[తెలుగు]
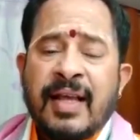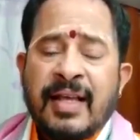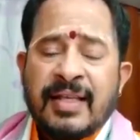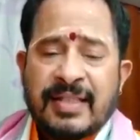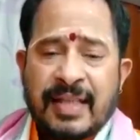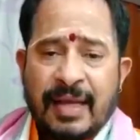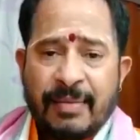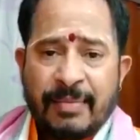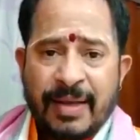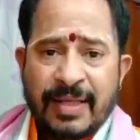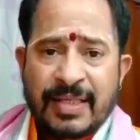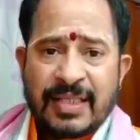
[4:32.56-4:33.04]

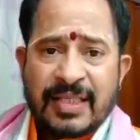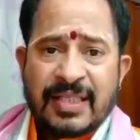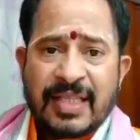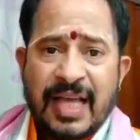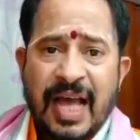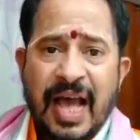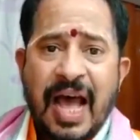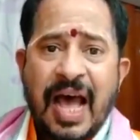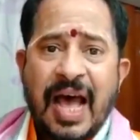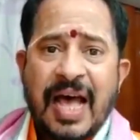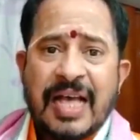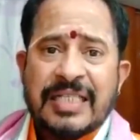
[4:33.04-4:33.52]

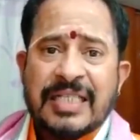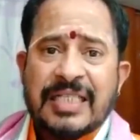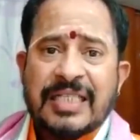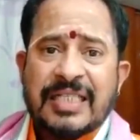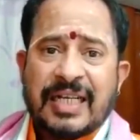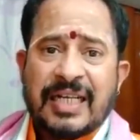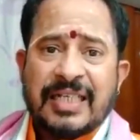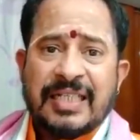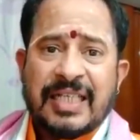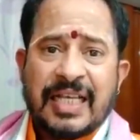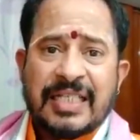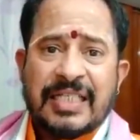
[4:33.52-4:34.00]
సమస్తాస్త్ర
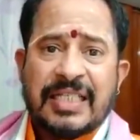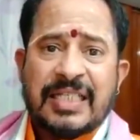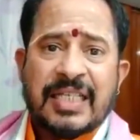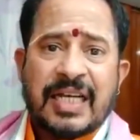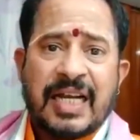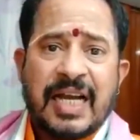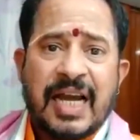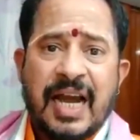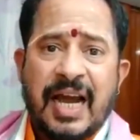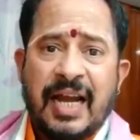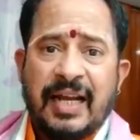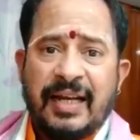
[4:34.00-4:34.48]

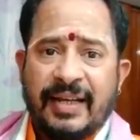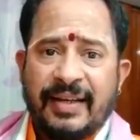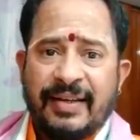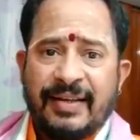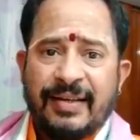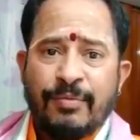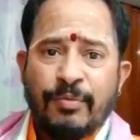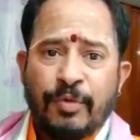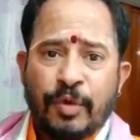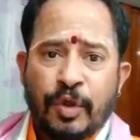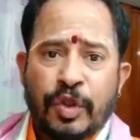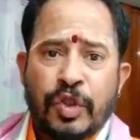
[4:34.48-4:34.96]
శస్త్రాలిన్
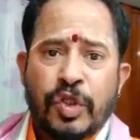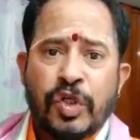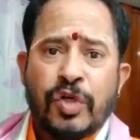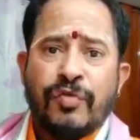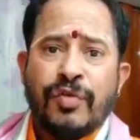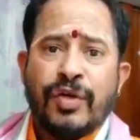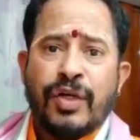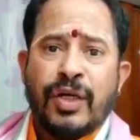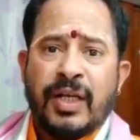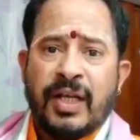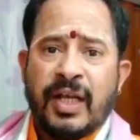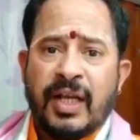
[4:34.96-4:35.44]

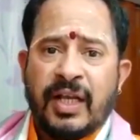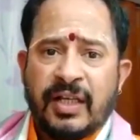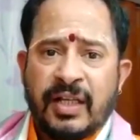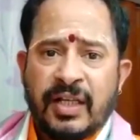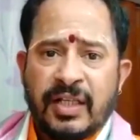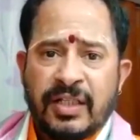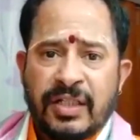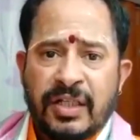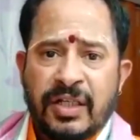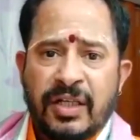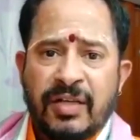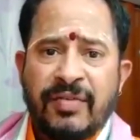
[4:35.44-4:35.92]
మృత్యువులేని
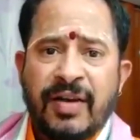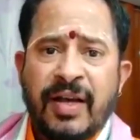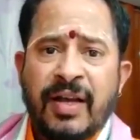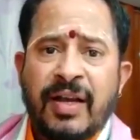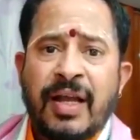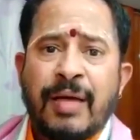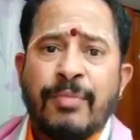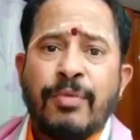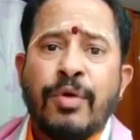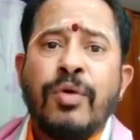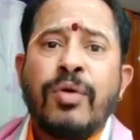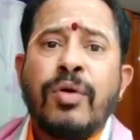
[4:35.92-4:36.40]

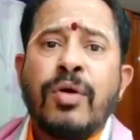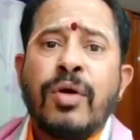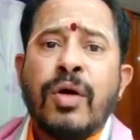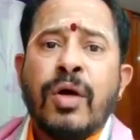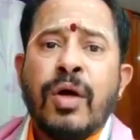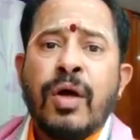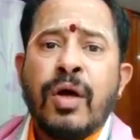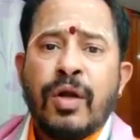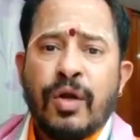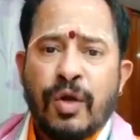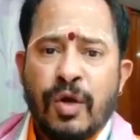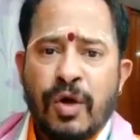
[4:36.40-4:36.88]
జీవనము
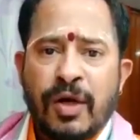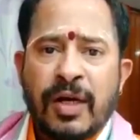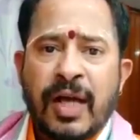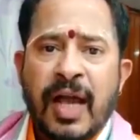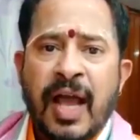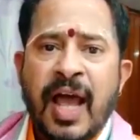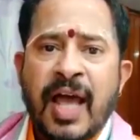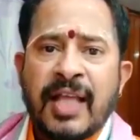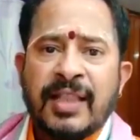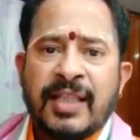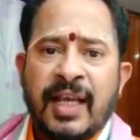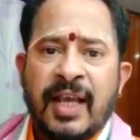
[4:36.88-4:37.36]

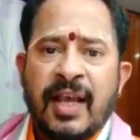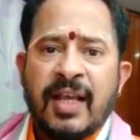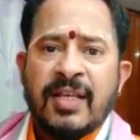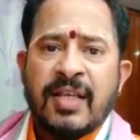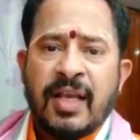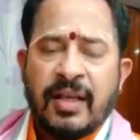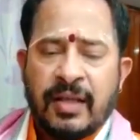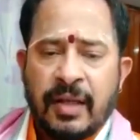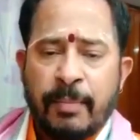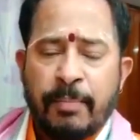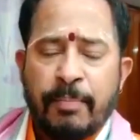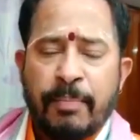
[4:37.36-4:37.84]
లోకాధీశ
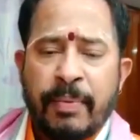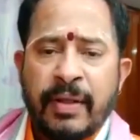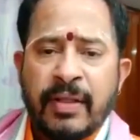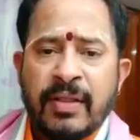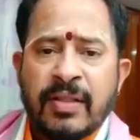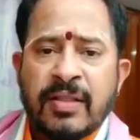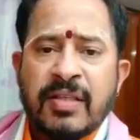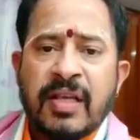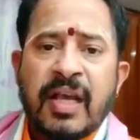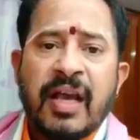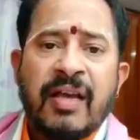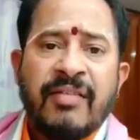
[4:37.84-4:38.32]

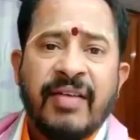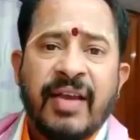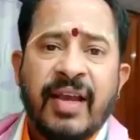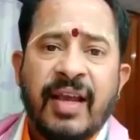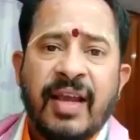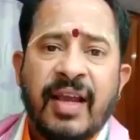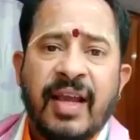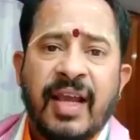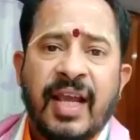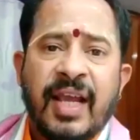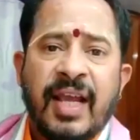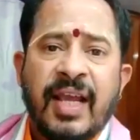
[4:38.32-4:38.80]
ఇప్పించవే
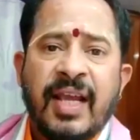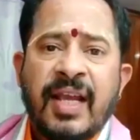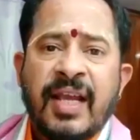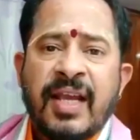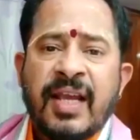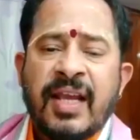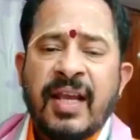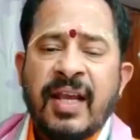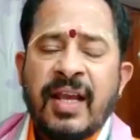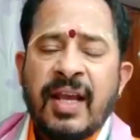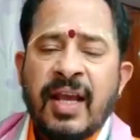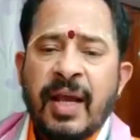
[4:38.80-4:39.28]

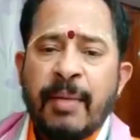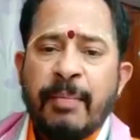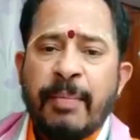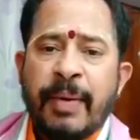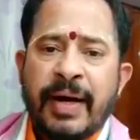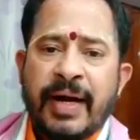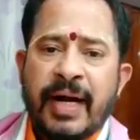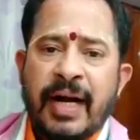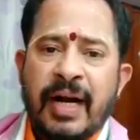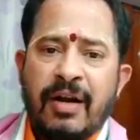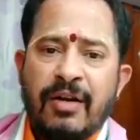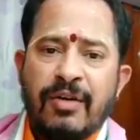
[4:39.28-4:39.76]

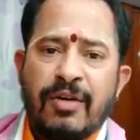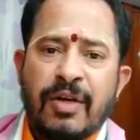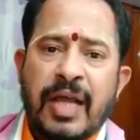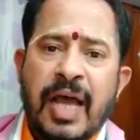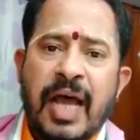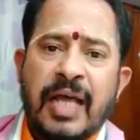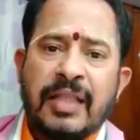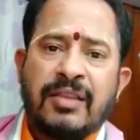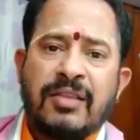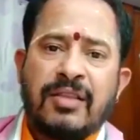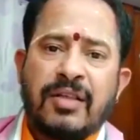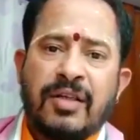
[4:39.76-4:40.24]
పగళ్ళు
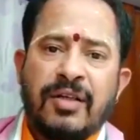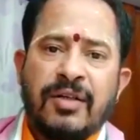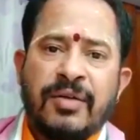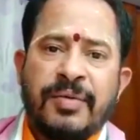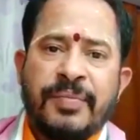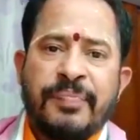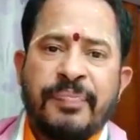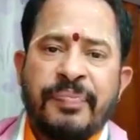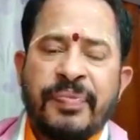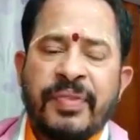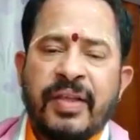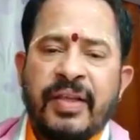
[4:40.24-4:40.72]
రాత్రులు
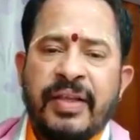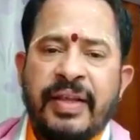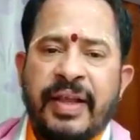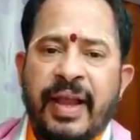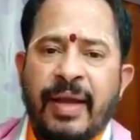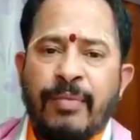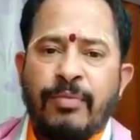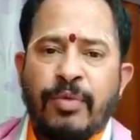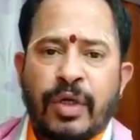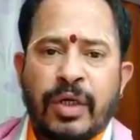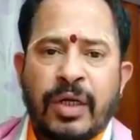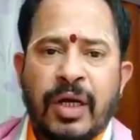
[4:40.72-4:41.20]
ఏ
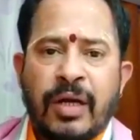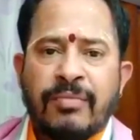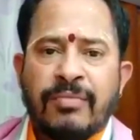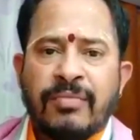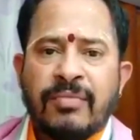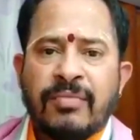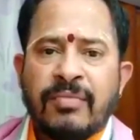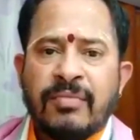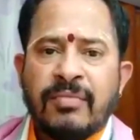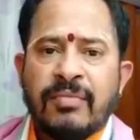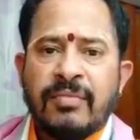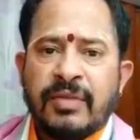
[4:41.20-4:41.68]
మృగం
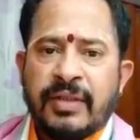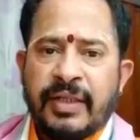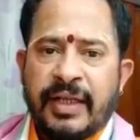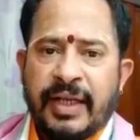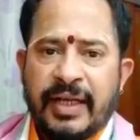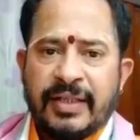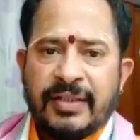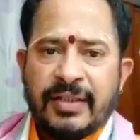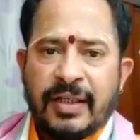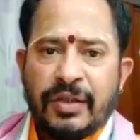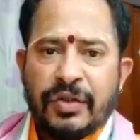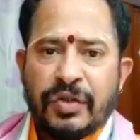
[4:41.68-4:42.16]
ఏ
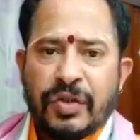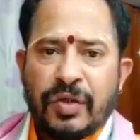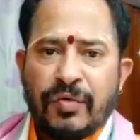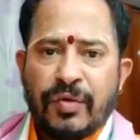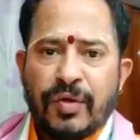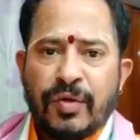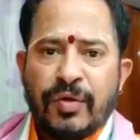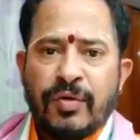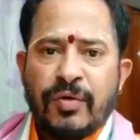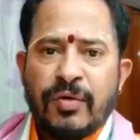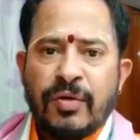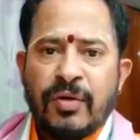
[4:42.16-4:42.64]

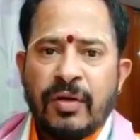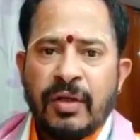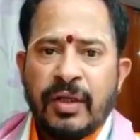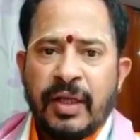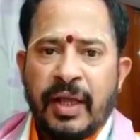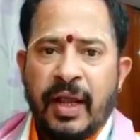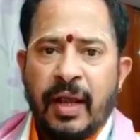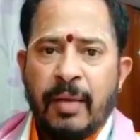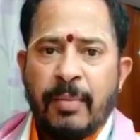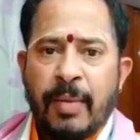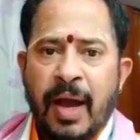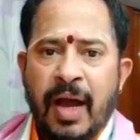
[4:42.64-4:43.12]
జంతువు
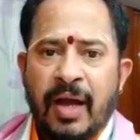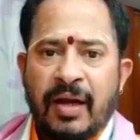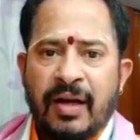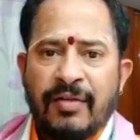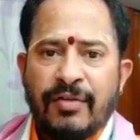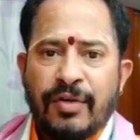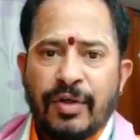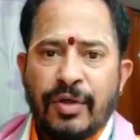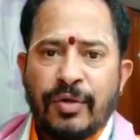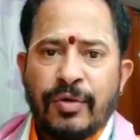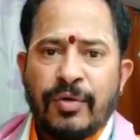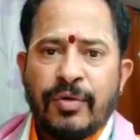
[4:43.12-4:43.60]
ఏ
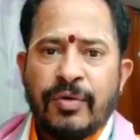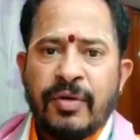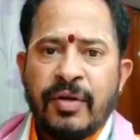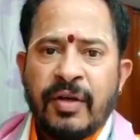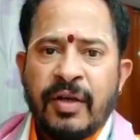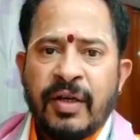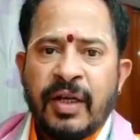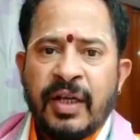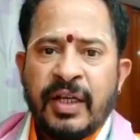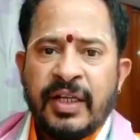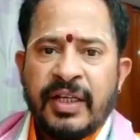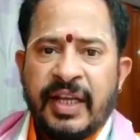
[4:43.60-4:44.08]
మానవుడు
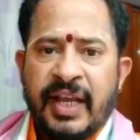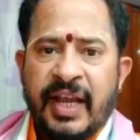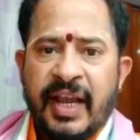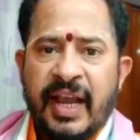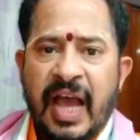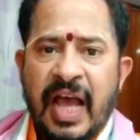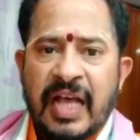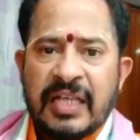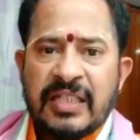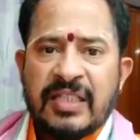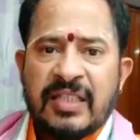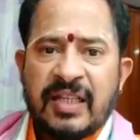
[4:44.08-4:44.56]
ఏ
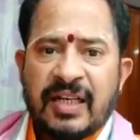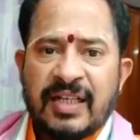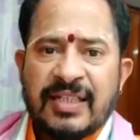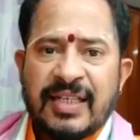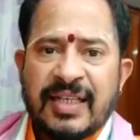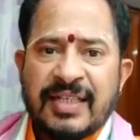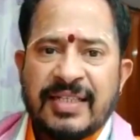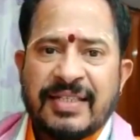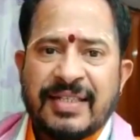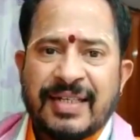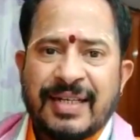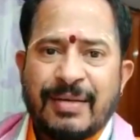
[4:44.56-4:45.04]

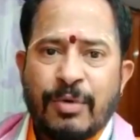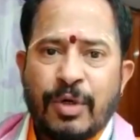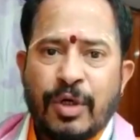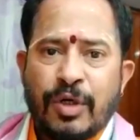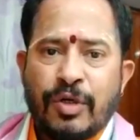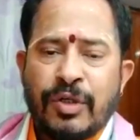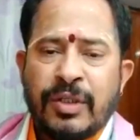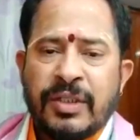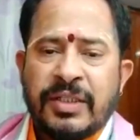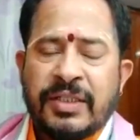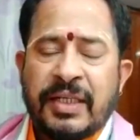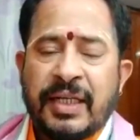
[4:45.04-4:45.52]
అస్త్రశస్త్రముల
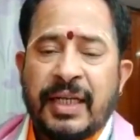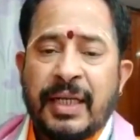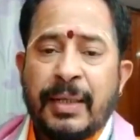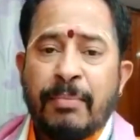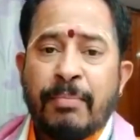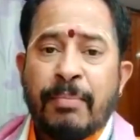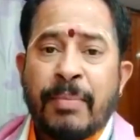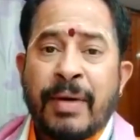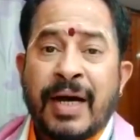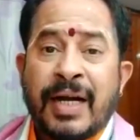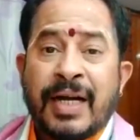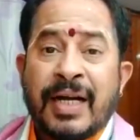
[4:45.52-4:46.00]
నుంచి
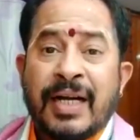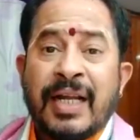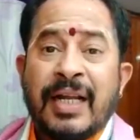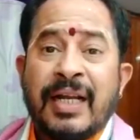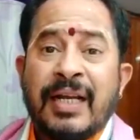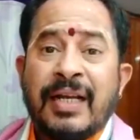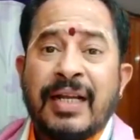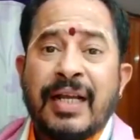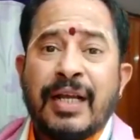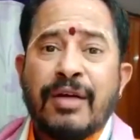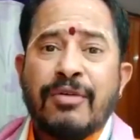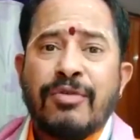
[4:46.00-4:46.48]
మరణం
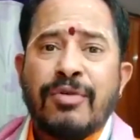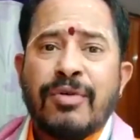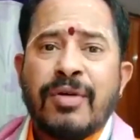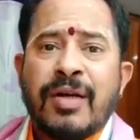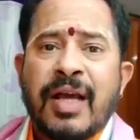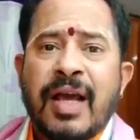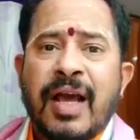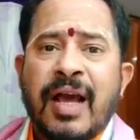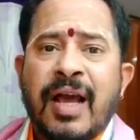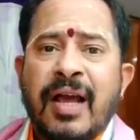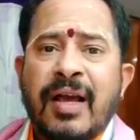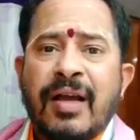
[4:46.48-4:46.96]
లేకుండా